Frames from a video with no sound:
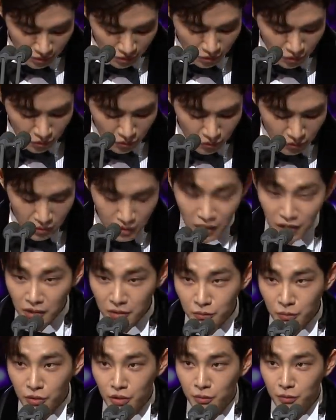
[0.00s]
어,
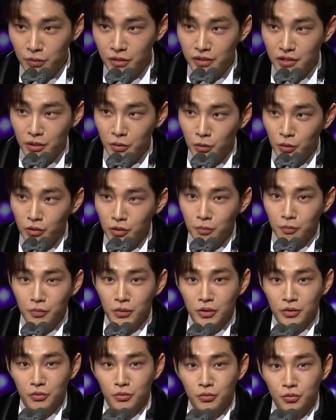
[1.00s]
사랑 뷰티브 인생
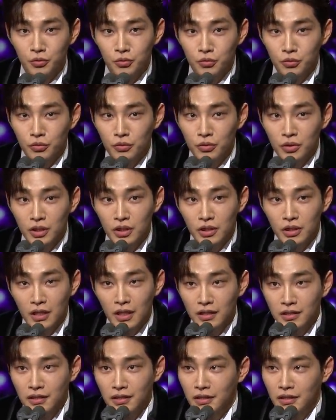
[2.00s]
원더풀에서 구준이라는